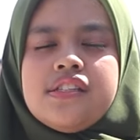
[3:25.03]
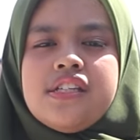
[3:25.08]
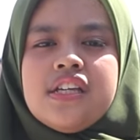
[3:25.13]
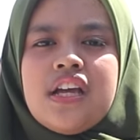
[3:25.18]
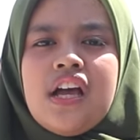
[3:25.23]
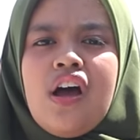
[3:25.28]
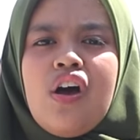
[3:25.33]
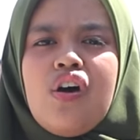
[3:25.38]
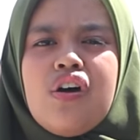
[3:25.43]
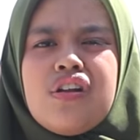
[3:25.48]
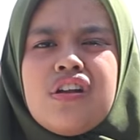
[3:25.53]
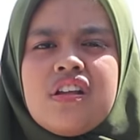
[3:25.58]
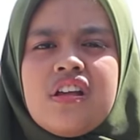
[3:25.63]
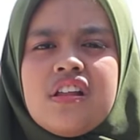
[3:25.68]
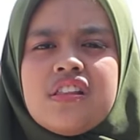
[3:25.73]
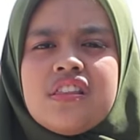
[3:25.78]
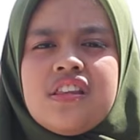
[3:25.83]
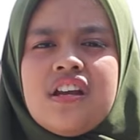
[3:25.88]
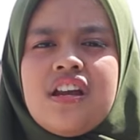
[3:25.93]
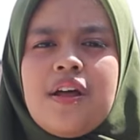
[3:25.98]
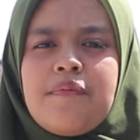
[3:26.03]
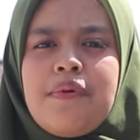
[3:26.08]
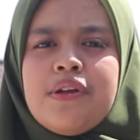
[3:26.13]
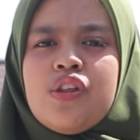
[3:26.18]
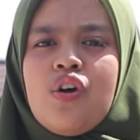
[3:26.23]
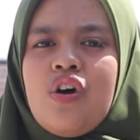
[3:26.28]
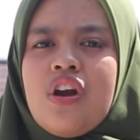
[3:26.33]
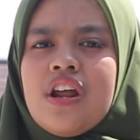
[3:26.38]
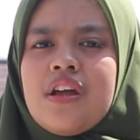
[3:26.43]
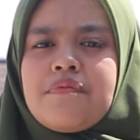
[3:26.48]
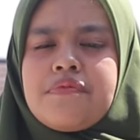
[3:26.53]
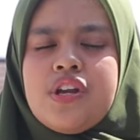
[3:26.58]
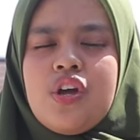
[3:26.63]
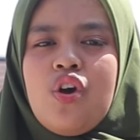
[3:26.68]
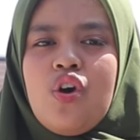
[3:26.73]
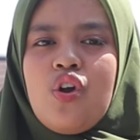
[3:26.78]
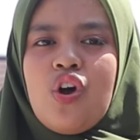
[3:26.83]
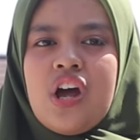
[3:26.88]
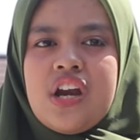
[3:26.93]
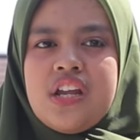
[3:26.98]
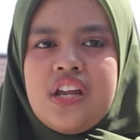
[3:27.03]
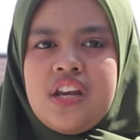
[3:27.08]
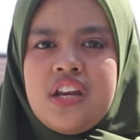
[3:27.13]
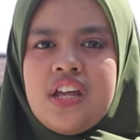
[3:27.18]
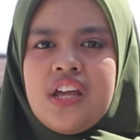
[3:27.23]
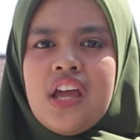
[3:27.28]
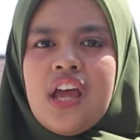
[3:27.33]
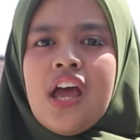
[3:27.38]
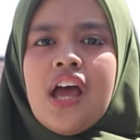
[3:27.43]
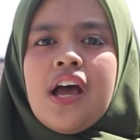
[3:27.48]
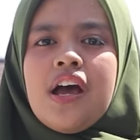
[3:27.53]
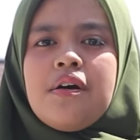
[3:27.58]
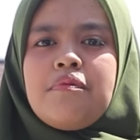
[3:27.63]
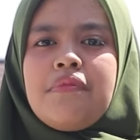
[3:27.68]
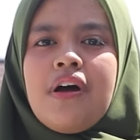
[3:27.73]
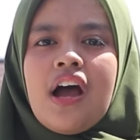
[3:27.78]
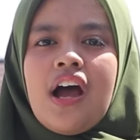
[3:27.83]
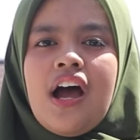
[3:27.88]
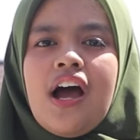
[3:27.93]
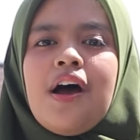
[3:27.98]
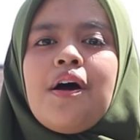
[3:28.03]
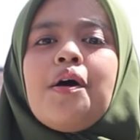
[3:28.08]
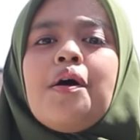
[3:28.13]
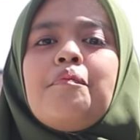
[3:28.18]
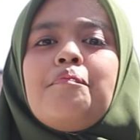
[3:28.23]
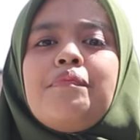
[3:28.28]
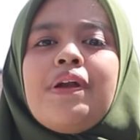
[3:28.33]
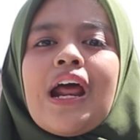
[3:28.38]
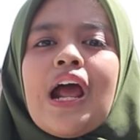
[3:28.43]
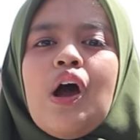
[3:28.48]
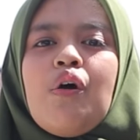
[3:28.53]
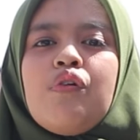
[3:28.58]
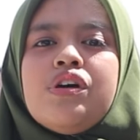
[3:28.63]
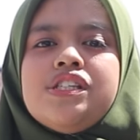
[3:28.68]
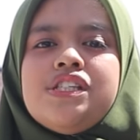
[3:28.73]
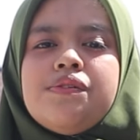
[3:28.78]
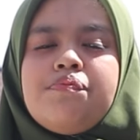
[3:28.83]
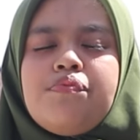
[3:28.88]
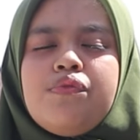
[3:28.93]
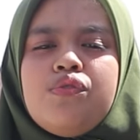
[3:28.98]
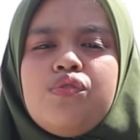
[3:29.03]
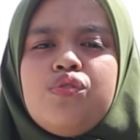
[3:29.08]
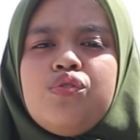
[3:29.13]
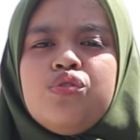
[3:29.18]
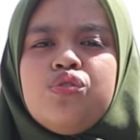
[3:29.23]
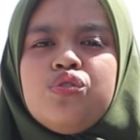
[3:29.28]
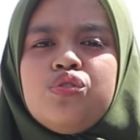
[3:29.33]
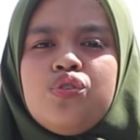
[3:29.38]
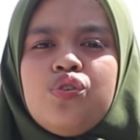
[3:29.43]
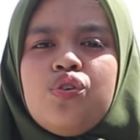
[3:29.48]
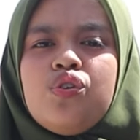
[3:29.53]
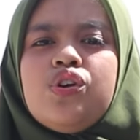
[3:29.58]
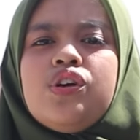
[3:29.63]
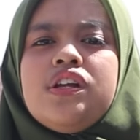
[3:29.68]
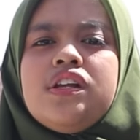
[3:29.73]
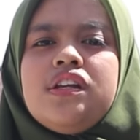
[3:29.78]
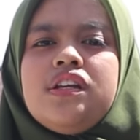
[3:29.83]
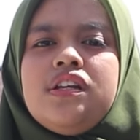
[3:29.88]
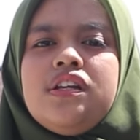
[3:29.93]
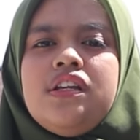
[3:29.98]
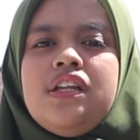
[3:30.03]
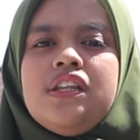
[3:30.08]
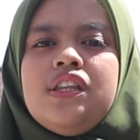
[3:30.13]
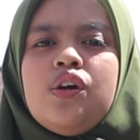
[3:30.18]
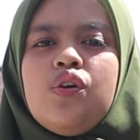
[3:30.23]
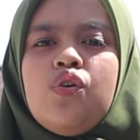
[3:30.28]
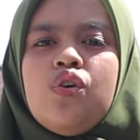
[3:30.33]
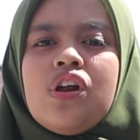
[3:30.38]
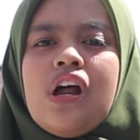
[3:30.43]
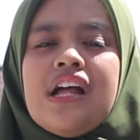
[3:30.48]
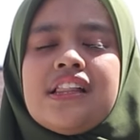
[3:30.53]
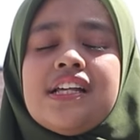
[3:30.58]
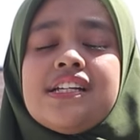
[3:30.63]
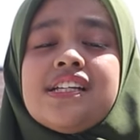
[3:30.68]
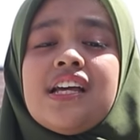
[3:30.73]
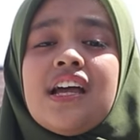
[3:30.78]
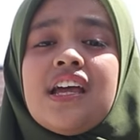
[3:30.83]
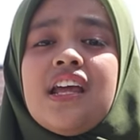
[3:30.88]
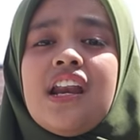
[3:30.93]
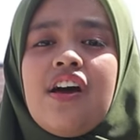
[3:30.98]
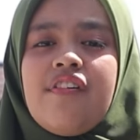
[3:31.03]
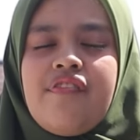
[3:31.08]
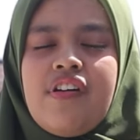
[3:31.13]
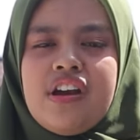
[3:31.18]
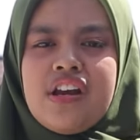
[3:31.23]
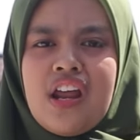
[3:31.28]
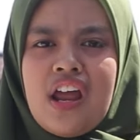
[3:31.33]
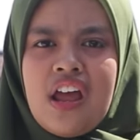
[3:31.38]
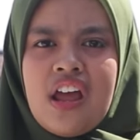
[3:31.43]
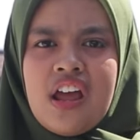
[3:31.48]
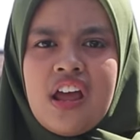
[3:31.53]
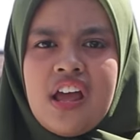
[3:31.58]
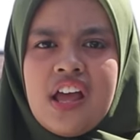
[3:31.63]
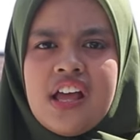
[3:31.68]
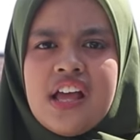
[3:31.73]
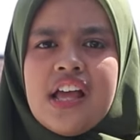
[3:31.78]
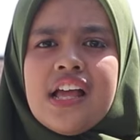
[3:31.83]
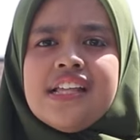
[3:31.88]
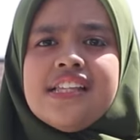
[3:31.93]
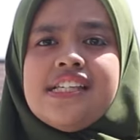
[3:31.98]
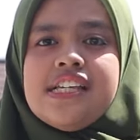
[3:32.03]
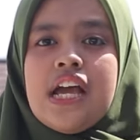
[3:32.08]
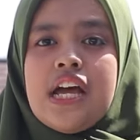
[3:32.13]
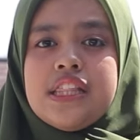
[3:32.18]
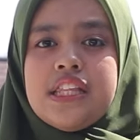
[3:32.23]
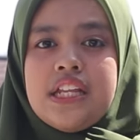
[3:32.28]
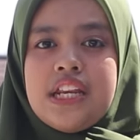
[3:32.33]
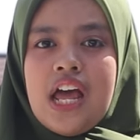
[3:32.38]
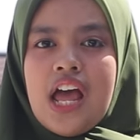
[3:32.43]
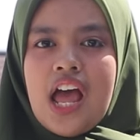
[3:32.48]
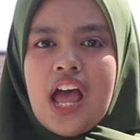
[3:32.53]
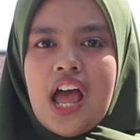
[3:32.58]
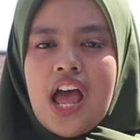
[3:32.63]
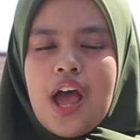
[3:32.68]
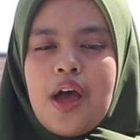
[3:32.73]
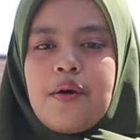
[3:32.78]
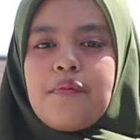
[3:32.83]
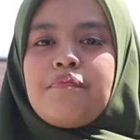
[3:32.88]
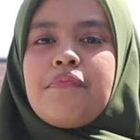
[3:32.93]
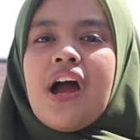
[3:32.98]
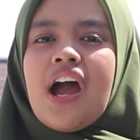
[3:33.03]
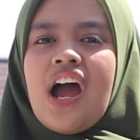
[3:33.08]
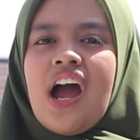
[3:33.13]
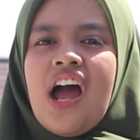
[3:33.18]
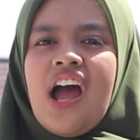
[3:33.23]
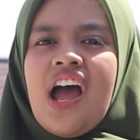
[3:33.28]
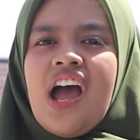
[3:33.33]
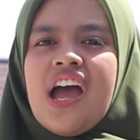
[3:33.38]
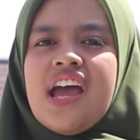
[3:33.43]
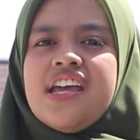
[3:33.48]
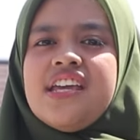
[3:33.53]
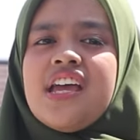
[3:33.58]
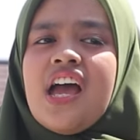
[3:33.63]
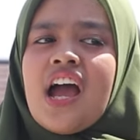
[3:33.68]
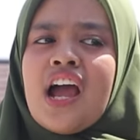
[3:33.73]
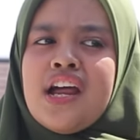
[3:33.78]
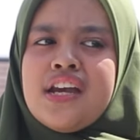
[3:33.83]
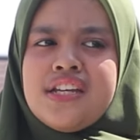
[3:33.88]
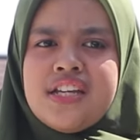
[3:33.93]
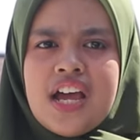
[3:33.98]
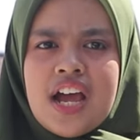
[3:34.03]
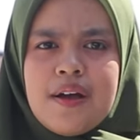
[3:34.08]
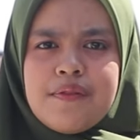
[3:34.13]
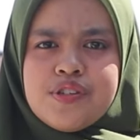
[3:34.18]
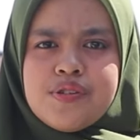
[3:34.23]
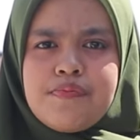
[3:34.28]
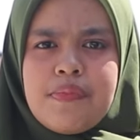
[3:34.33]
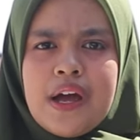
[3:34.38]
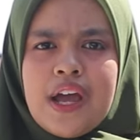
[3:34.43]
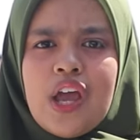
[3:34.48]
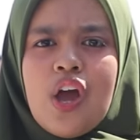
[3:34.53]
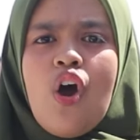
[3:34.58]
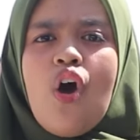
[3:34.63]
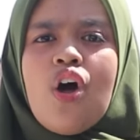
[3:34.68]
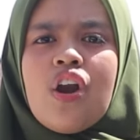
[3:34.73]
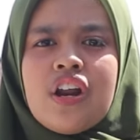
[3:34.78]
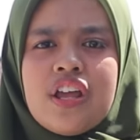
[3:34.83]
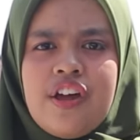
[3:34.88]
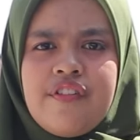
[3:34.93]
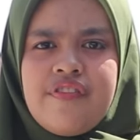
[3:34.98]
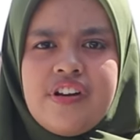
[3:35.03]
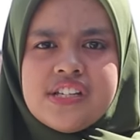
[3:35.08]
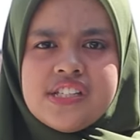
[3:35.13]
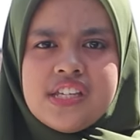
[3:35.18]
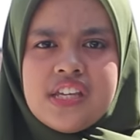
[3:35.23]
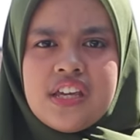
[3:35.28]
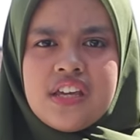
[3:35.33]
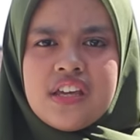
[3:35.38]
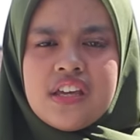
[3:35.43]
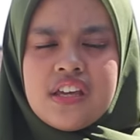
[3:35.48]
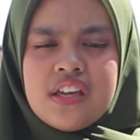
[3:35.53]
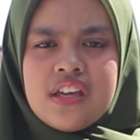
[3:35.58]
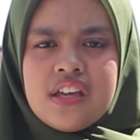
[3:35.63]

Jika or terdapat orang yang di golongan ini, maka mereka wajib untuk ditegur atas kehilafannya Jika tidak, maka ia akan dianggap sebagai orang yang fasik.